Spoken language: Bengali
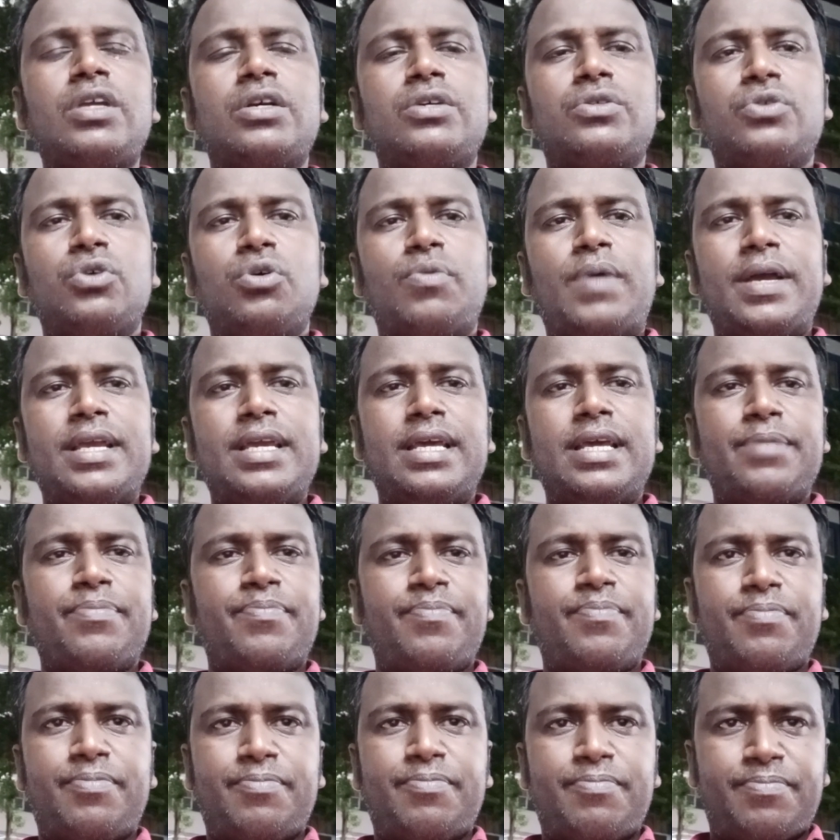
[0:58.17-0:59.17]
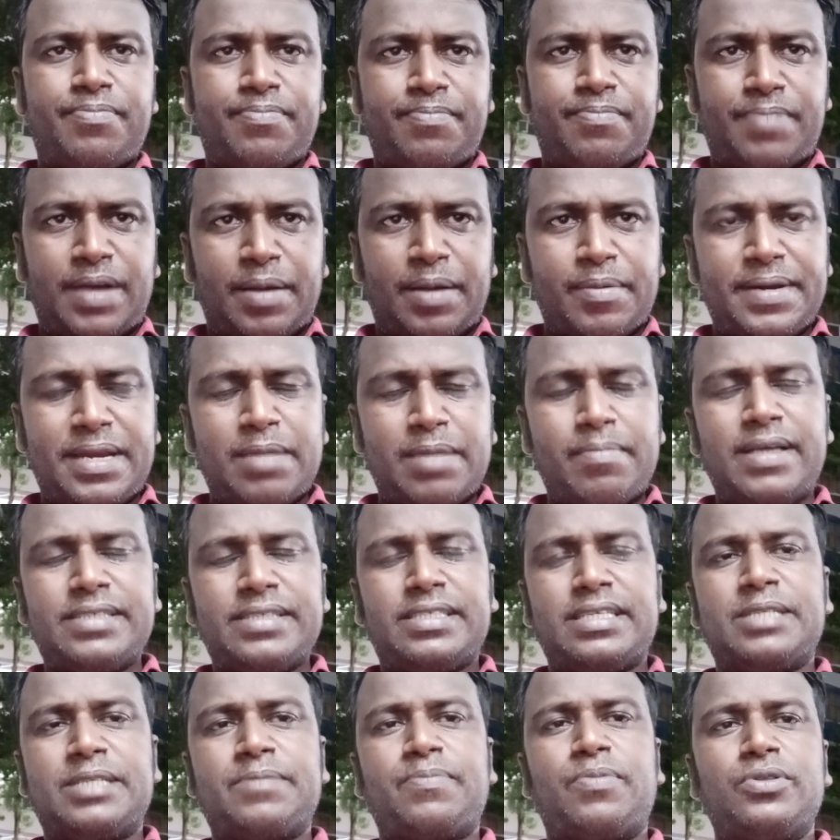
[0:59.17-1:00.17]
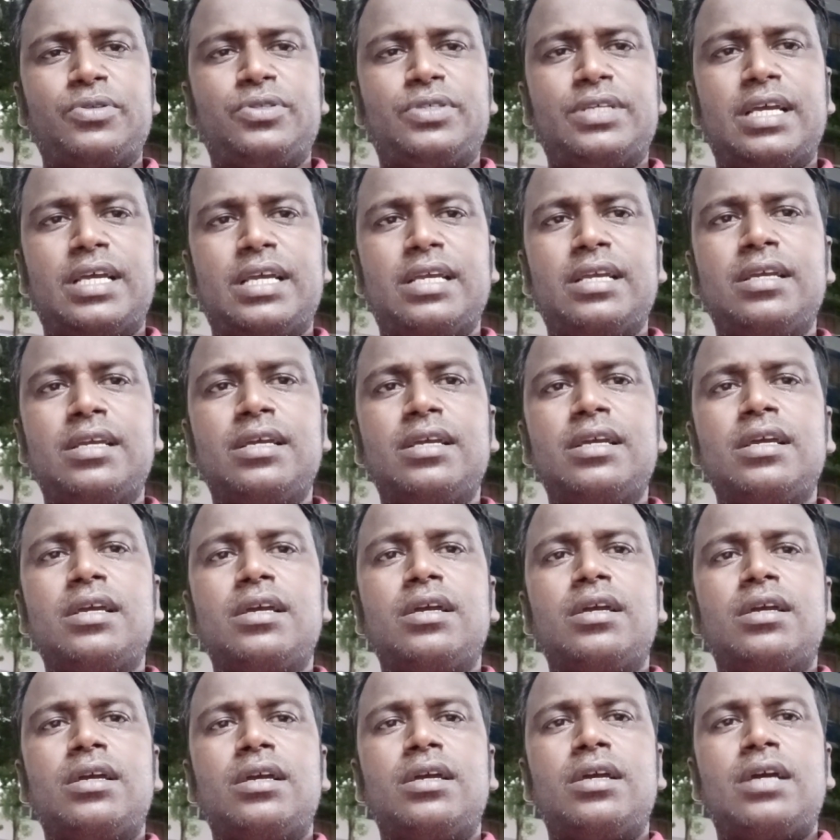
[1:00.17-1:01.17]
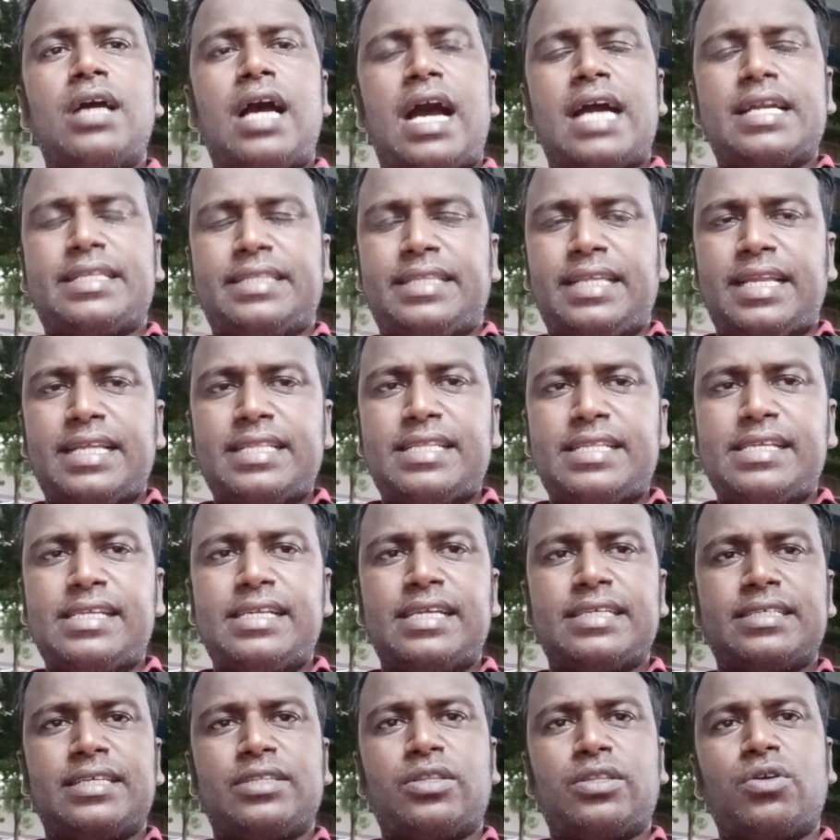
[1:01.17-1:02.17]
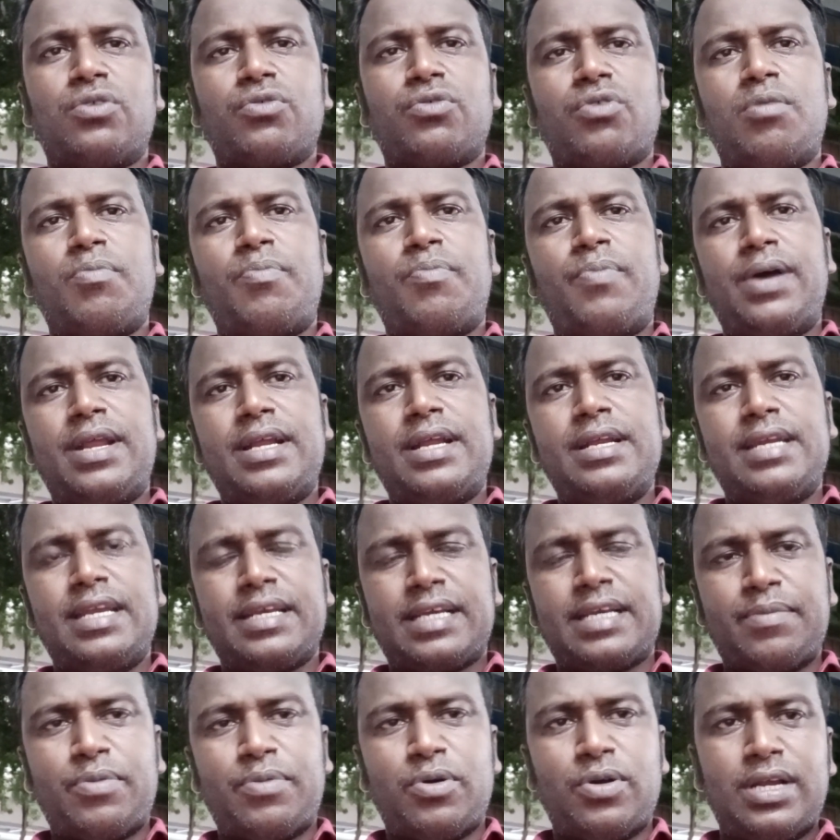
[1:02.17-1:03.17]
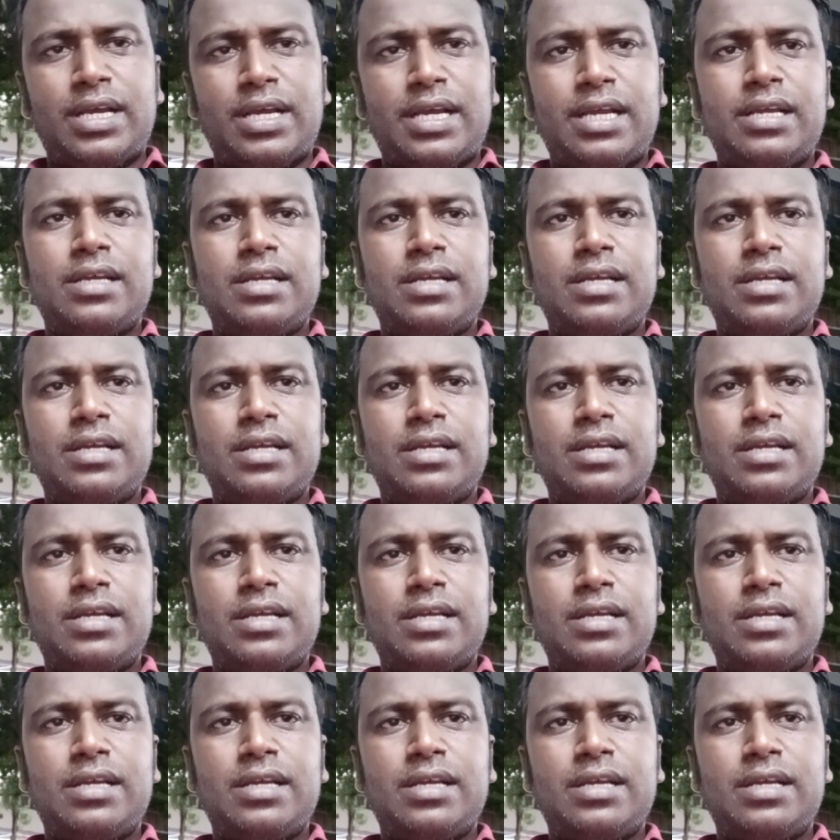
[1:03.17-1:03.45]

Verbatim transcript: সো ভাইয়ের পারমিটের মেয়াদ শেষ পর্যায়ে আটত্রিশ দিন আছে তখন কোম্পানি ডেকে বলে